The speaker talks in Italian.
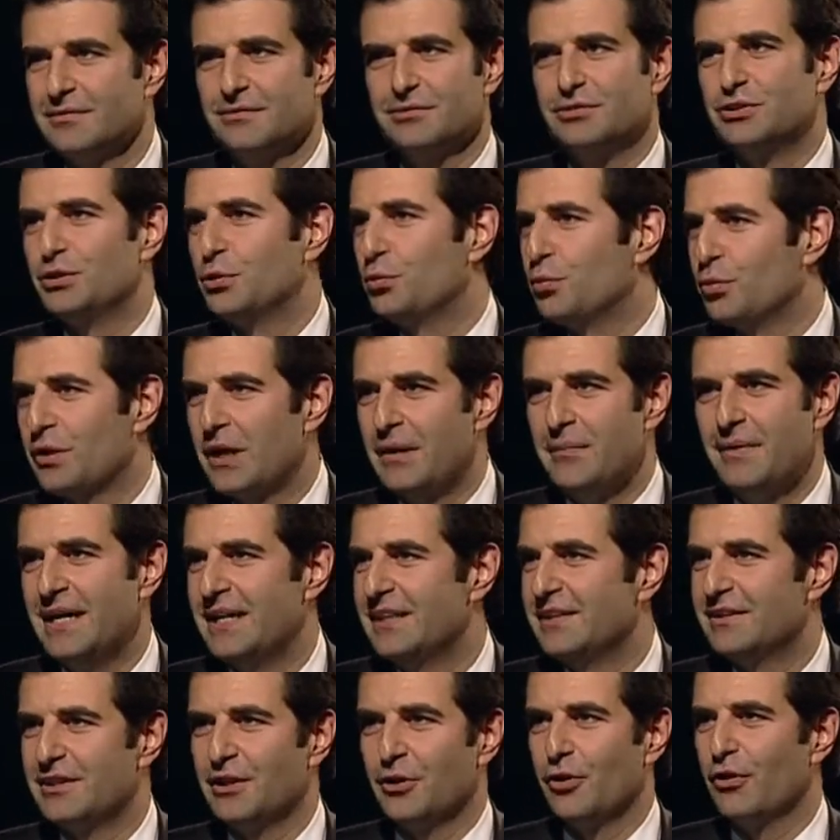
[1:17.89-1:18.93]

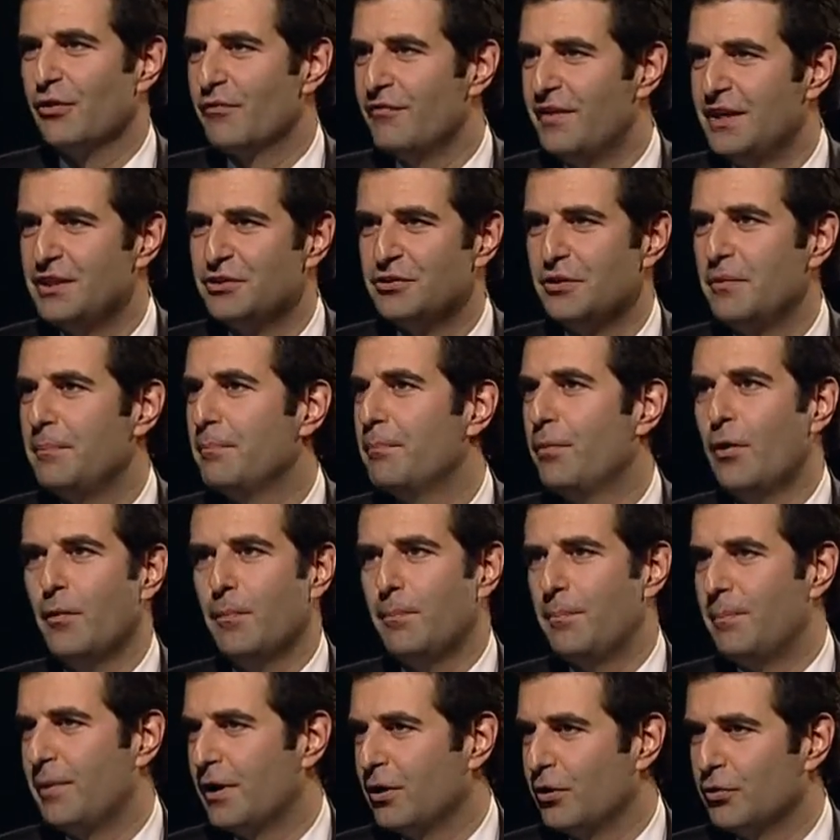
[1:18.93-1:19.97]
sicuramente col vento in
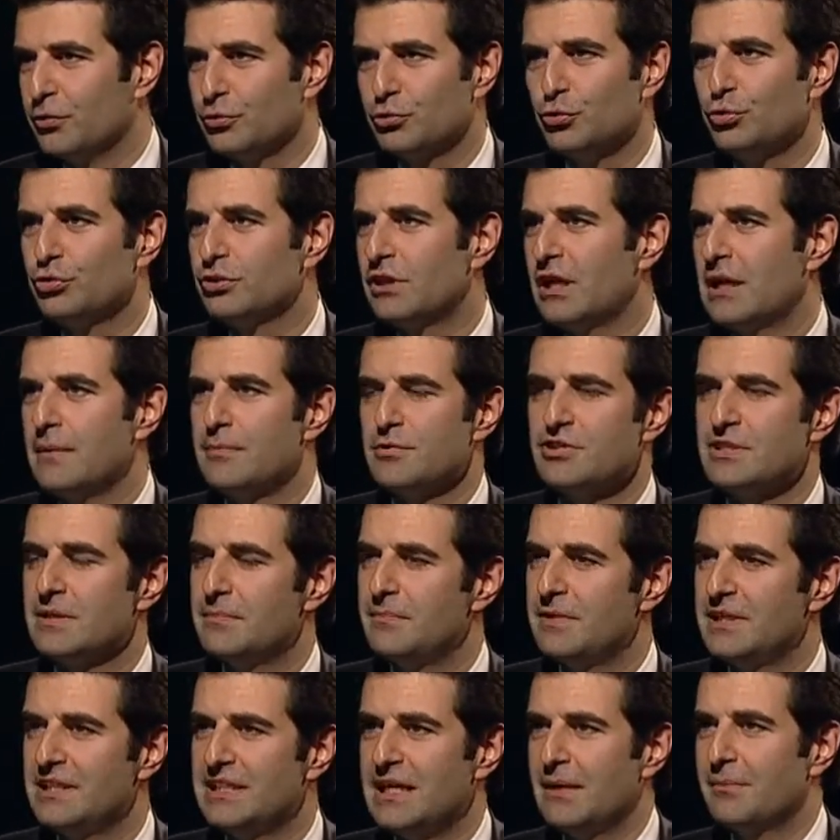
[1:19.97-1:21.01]
poppa, con tutte le
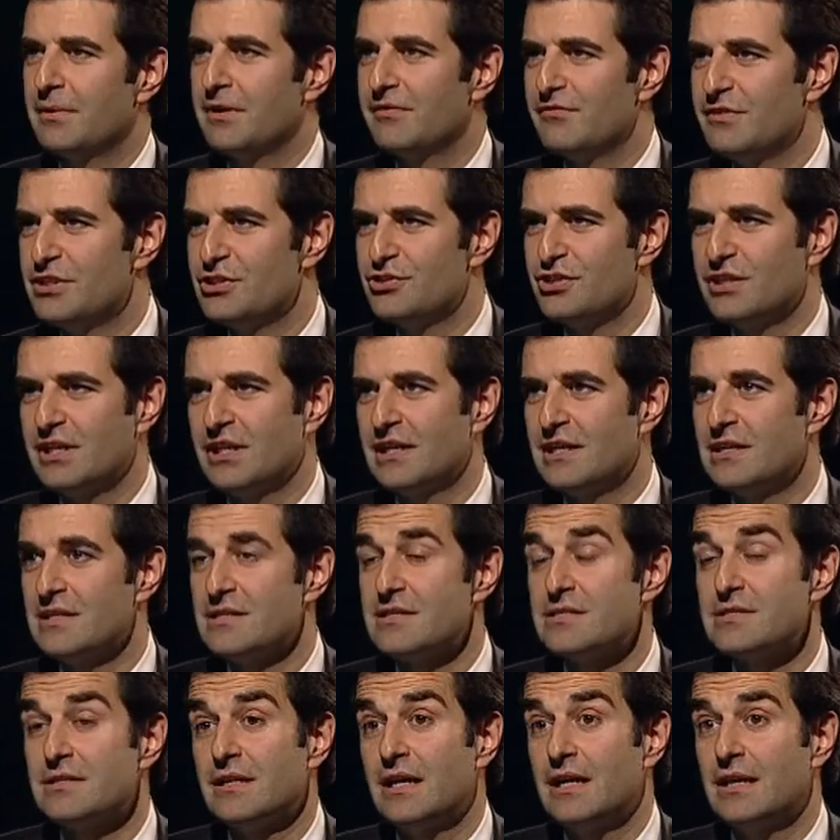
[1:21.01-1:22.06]
possibilità per vincere
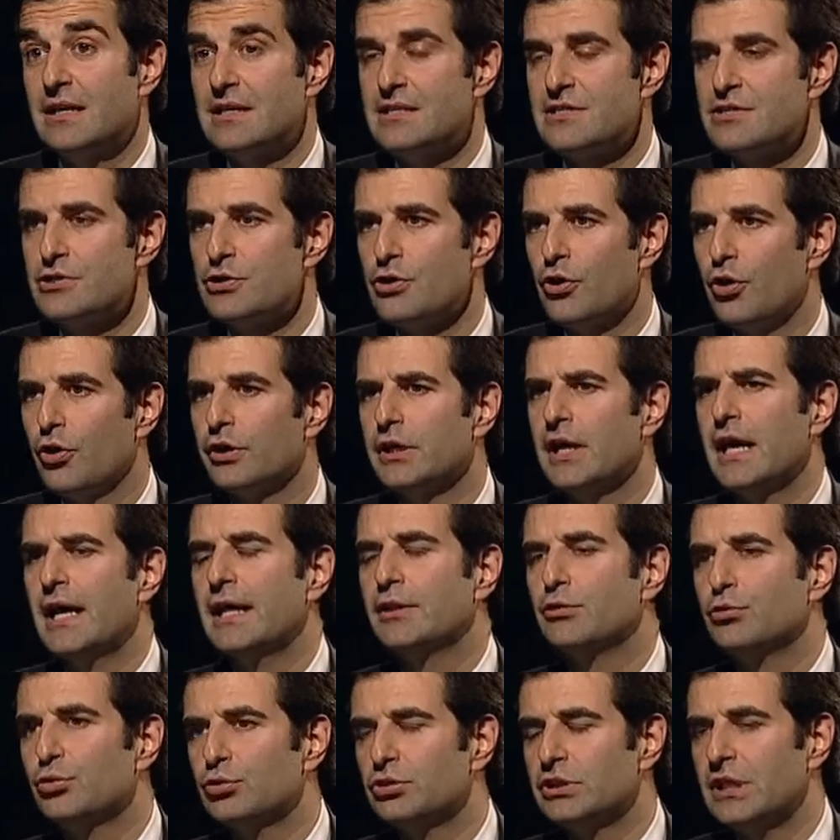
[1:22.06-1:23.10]
le, le elezioni
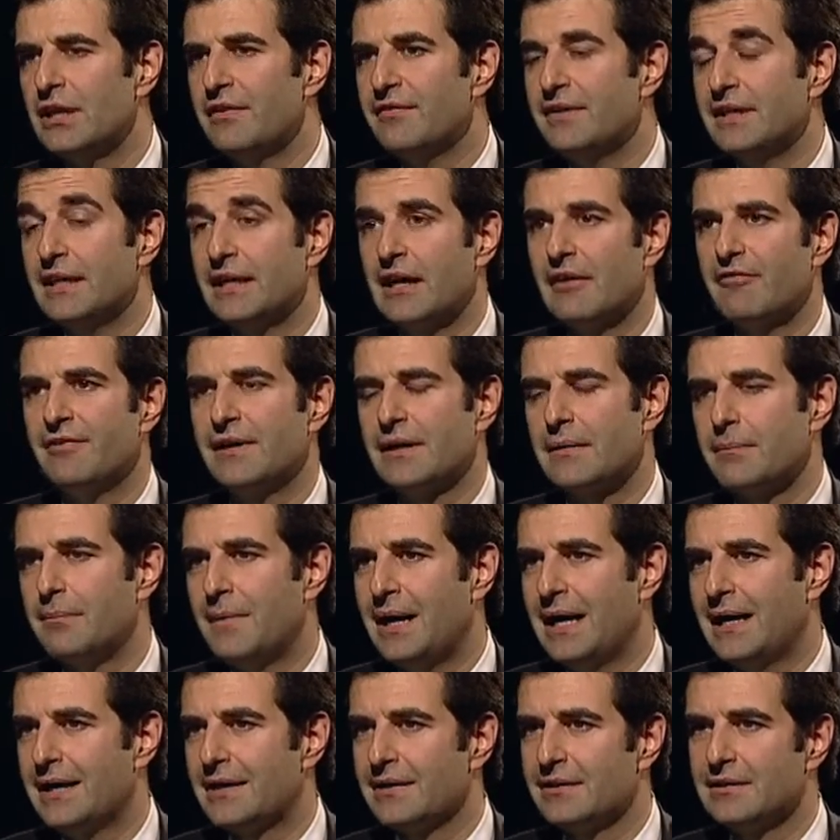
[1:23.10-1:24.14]
e tuttavia
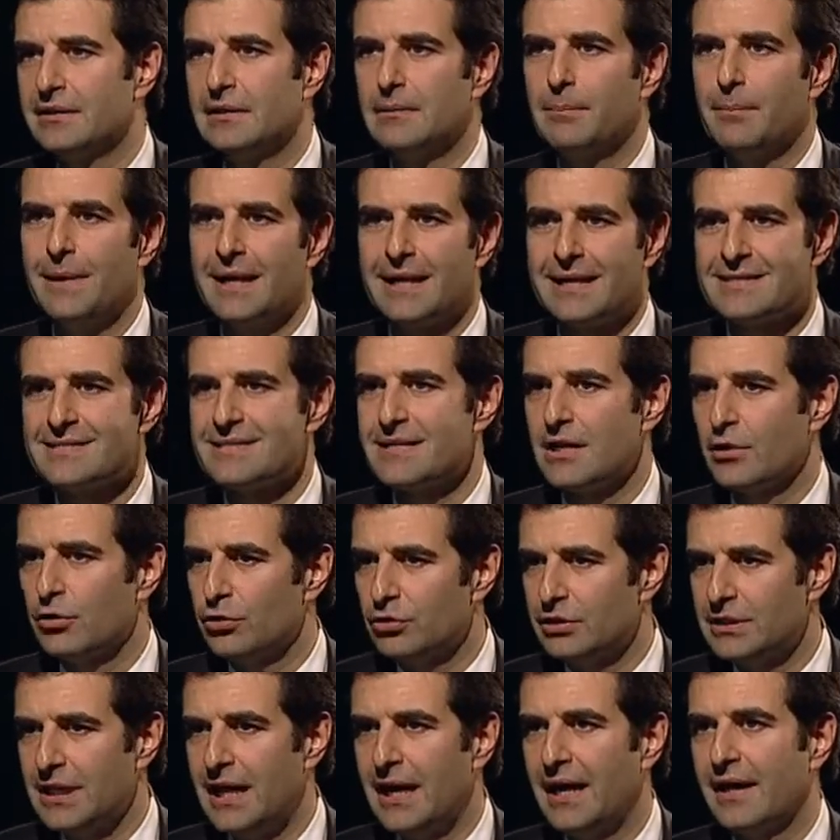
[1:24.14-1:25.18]
fermarti per
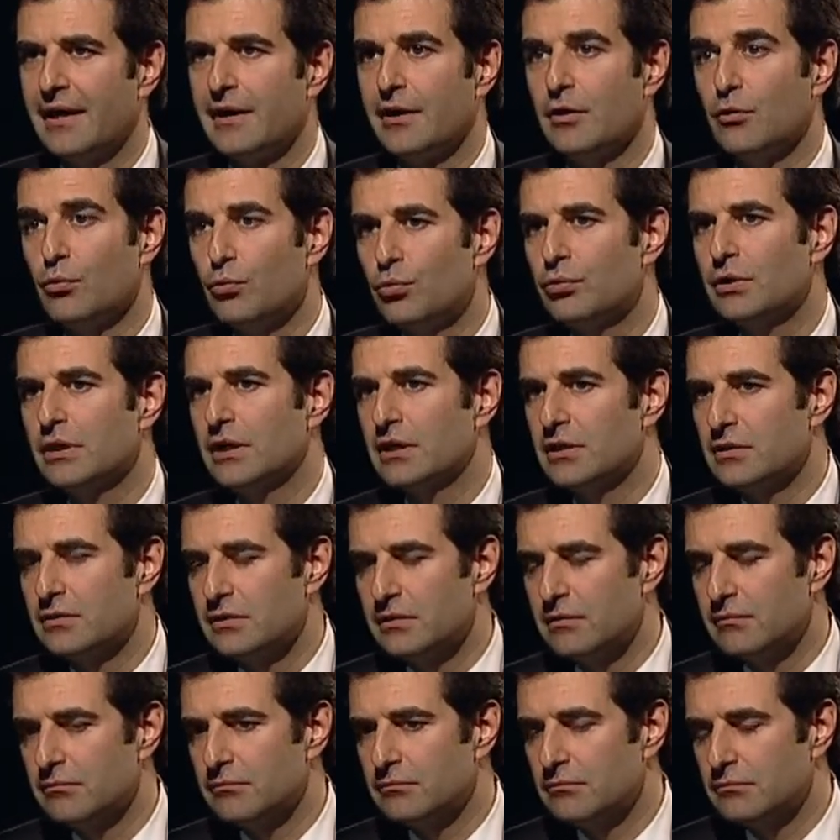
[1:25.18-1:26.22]
assecondare
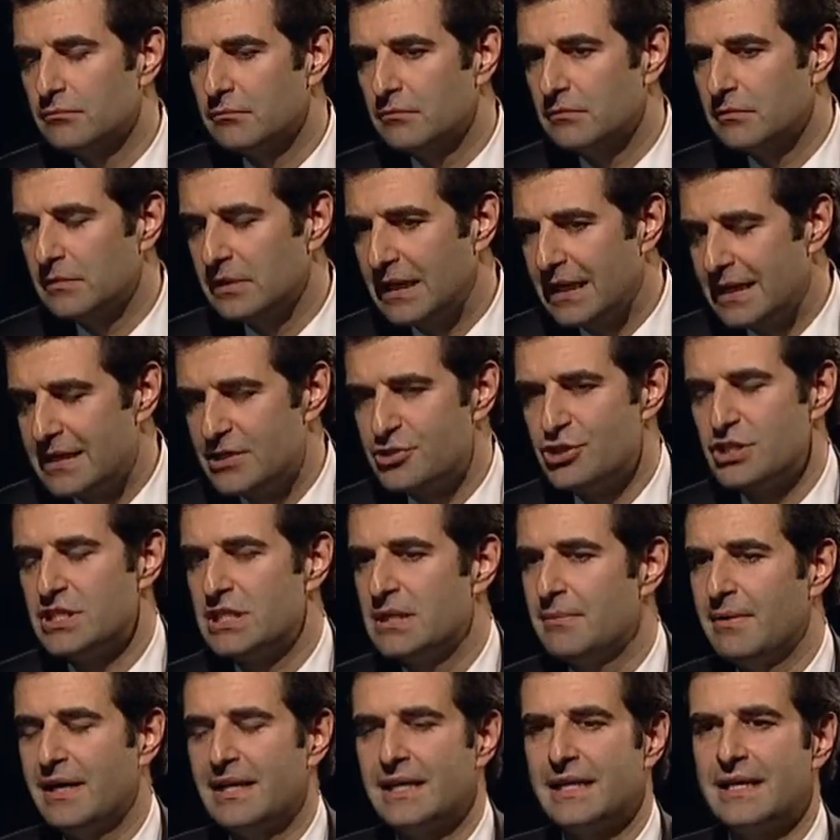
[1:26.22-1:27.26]
un
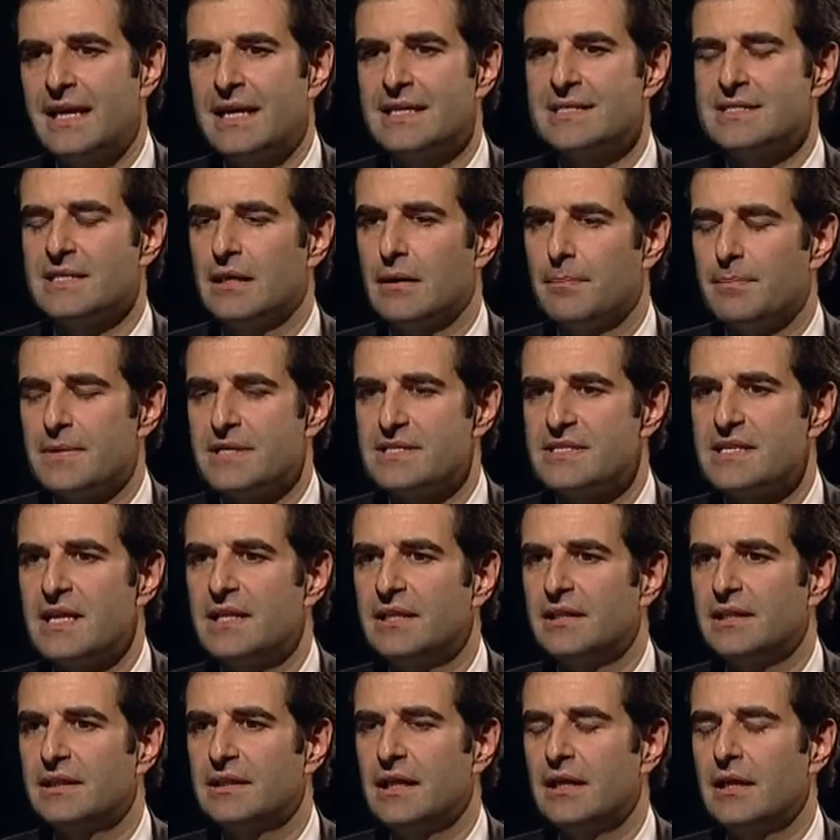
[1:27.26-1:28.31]
legittima richiesta del
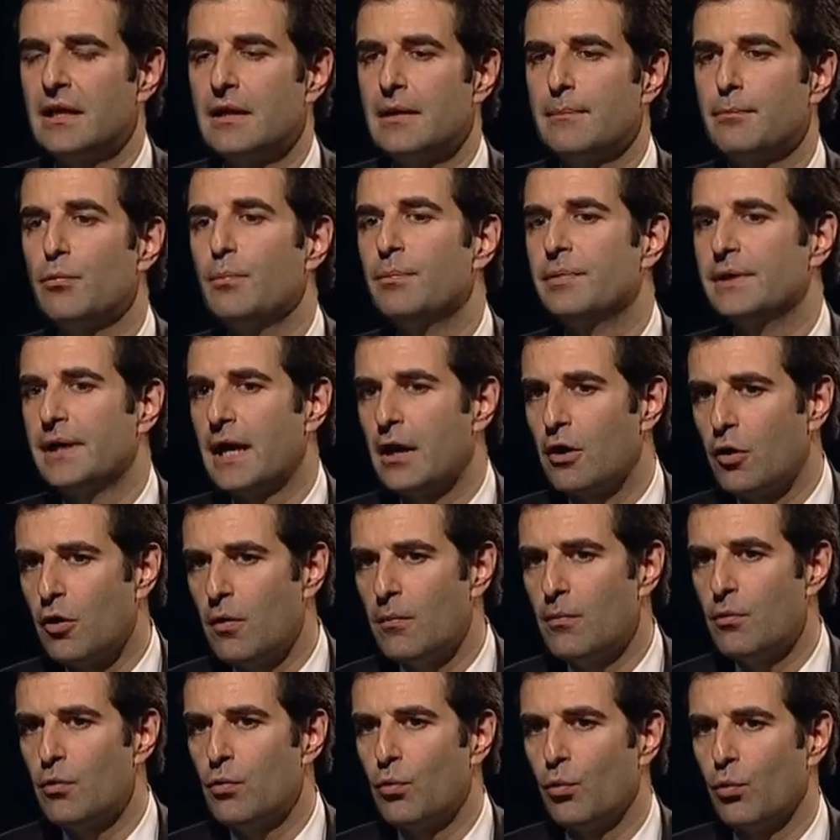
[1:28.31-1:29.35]
Presidente della Repubblica e
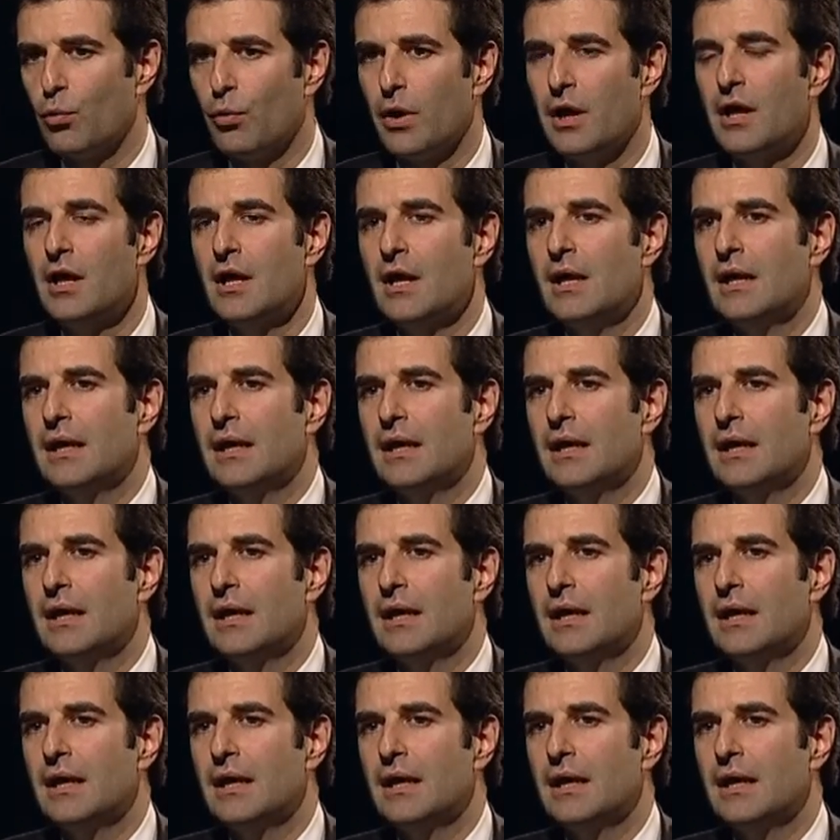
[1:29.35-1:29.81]
comunque